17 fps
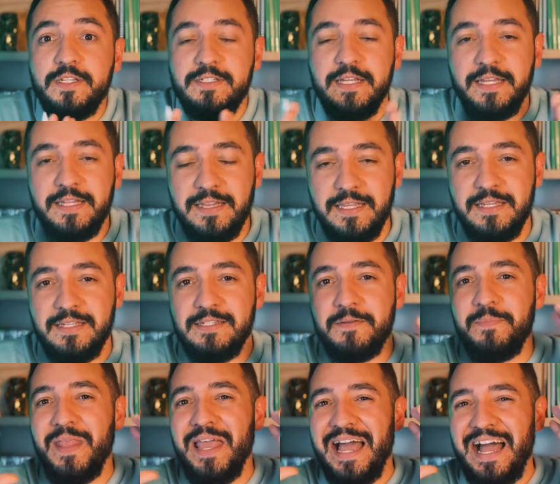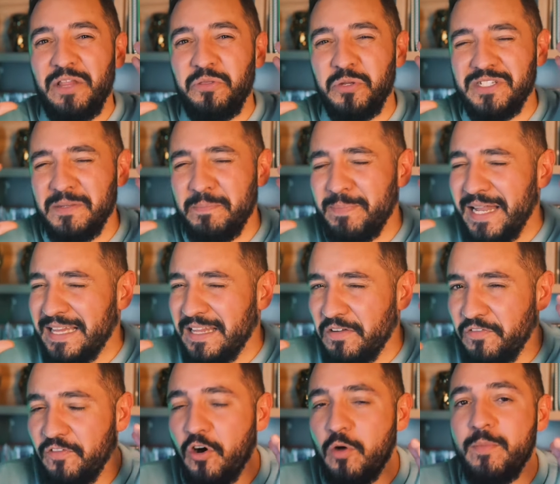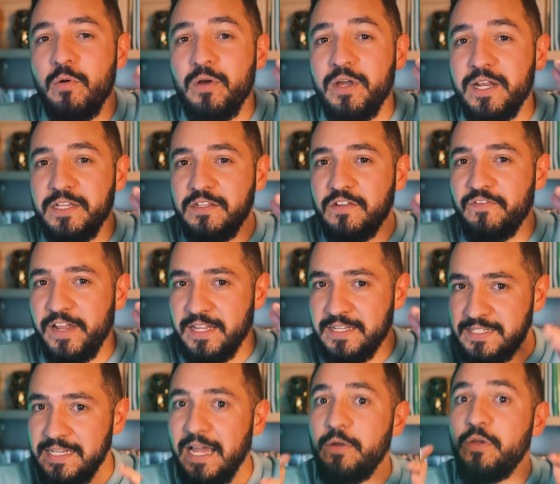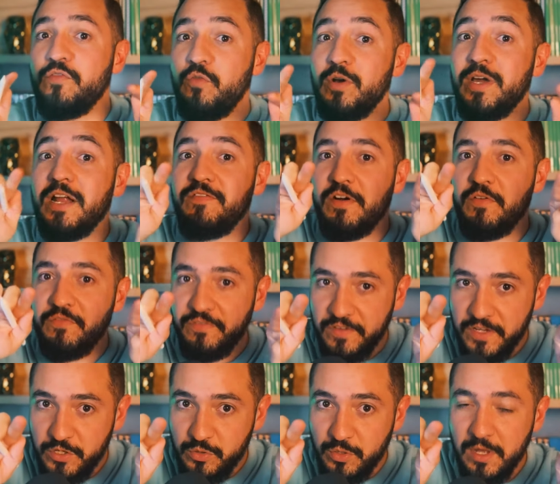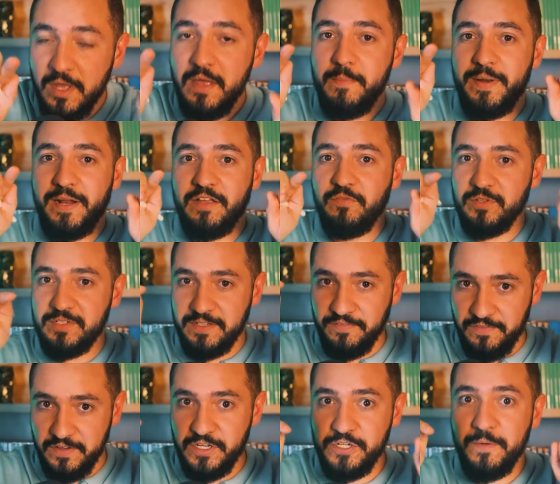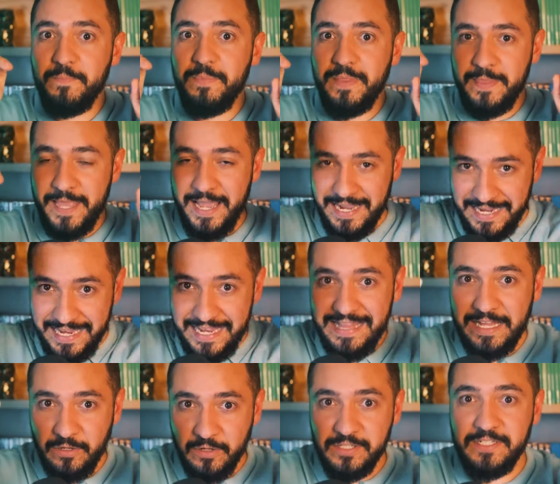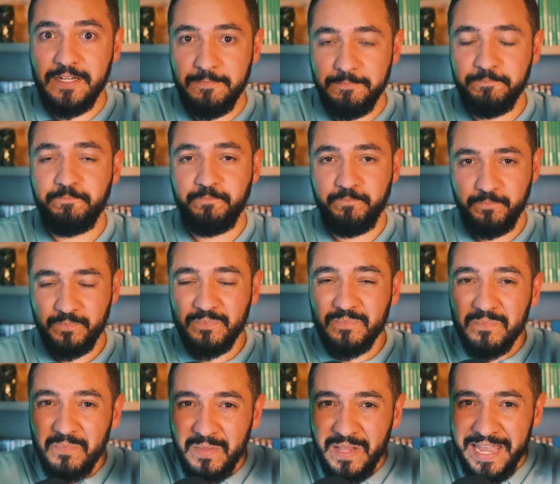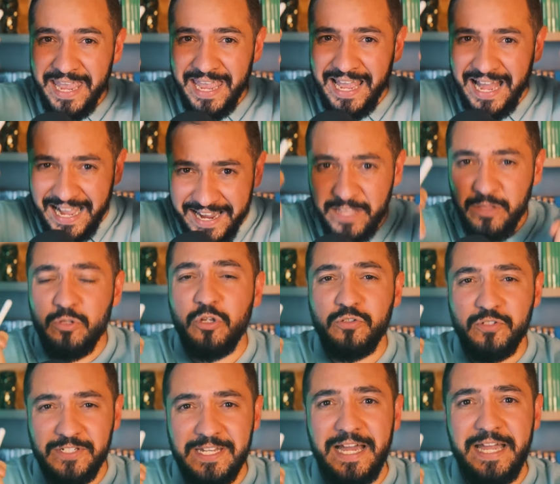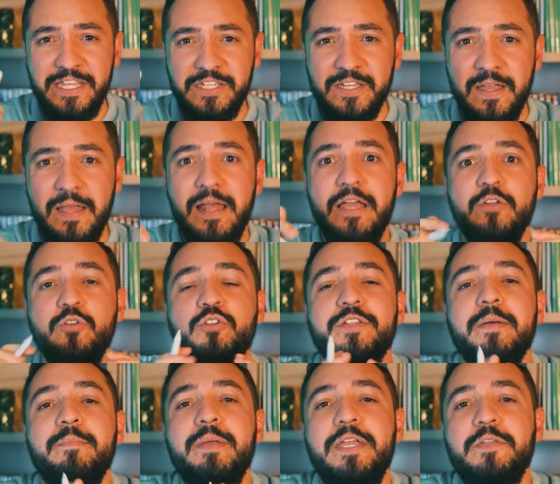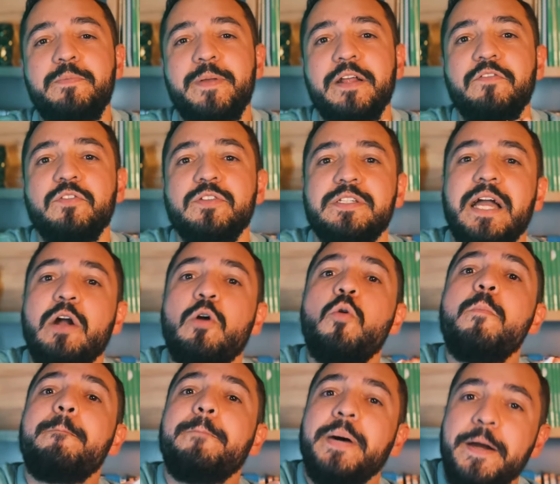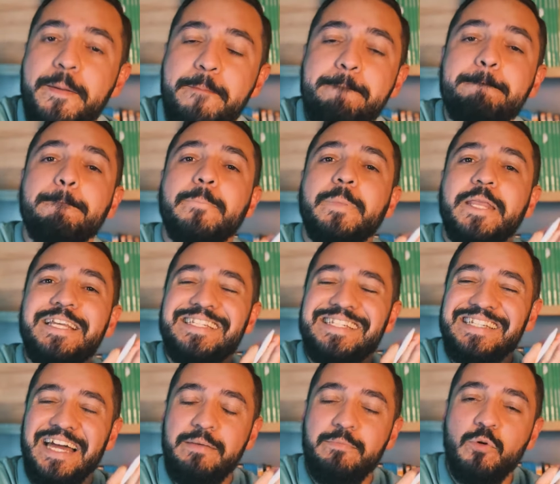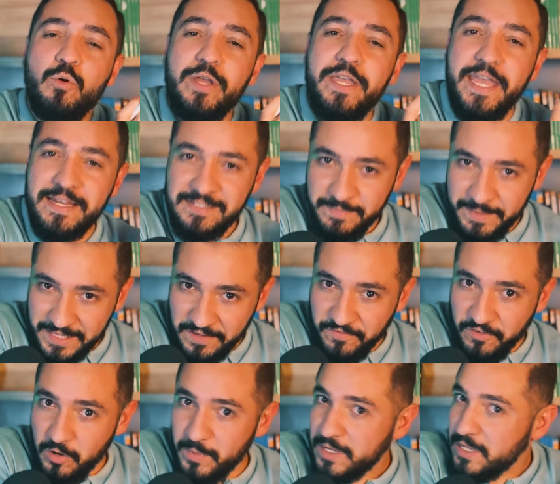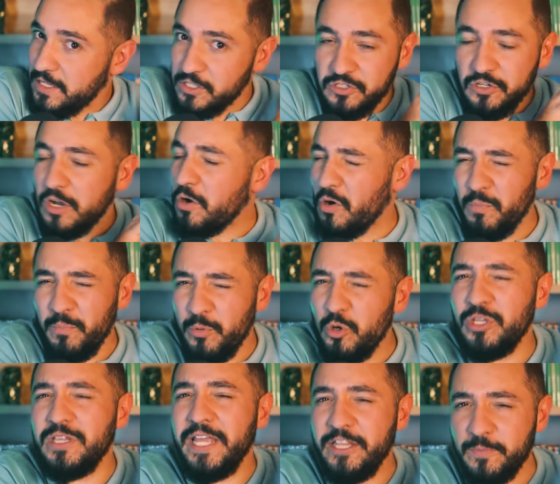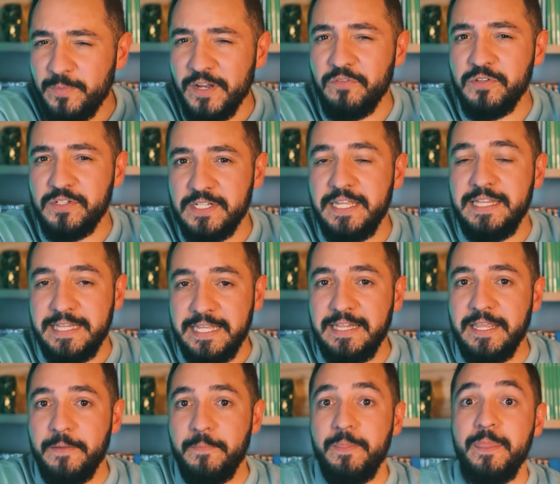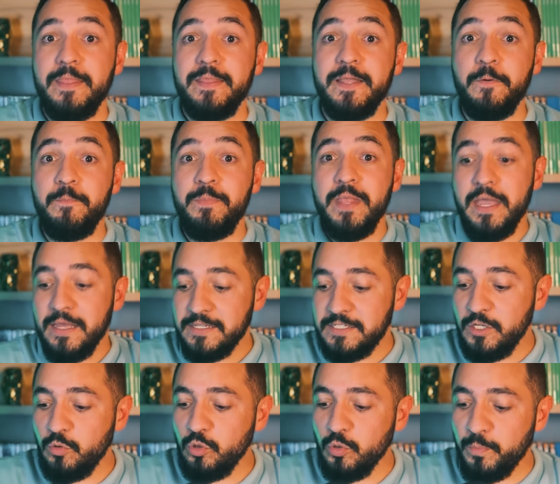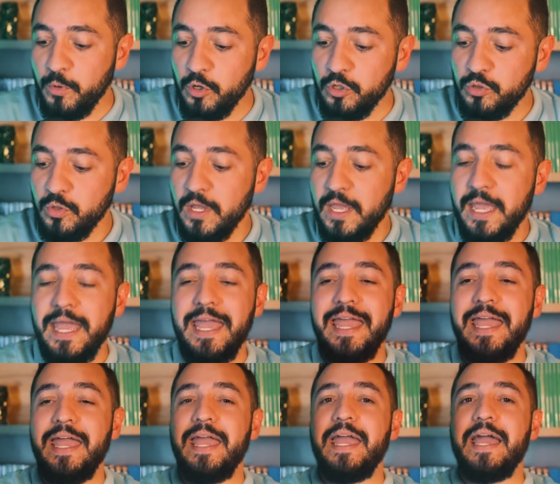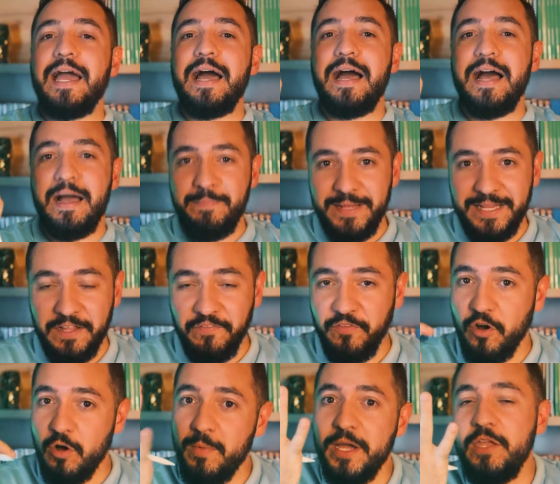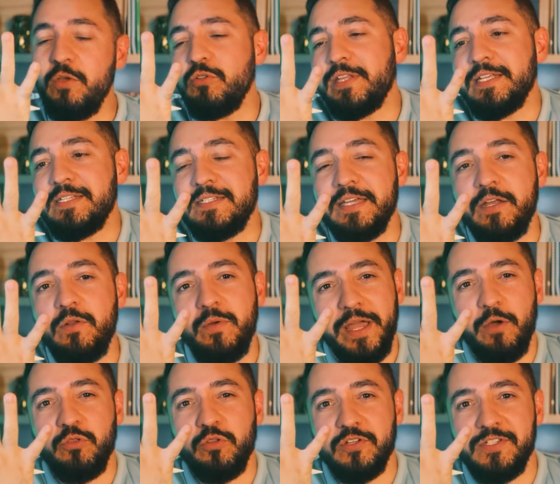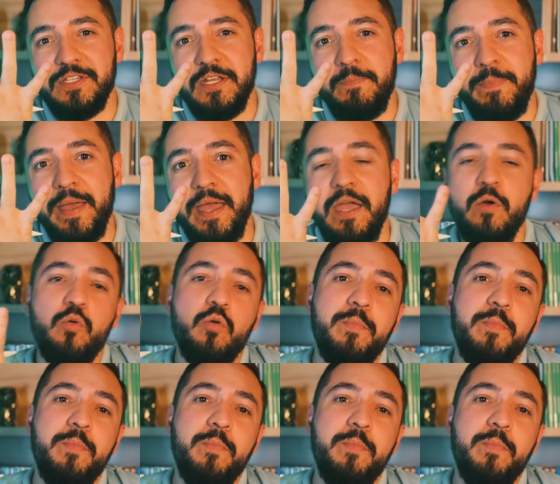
certeza, a nossa plataforma é um grande diferencial. Eu vou gravar um vídeo para que você veja né, aqui, na nossa, é, aqui no nosso site, justamente para que você acompanhe e saiba o que é essa plataforma só por dentro para você entender. Então, segundo ponto é a plataforma. E o terceiro é o nosso tripé, o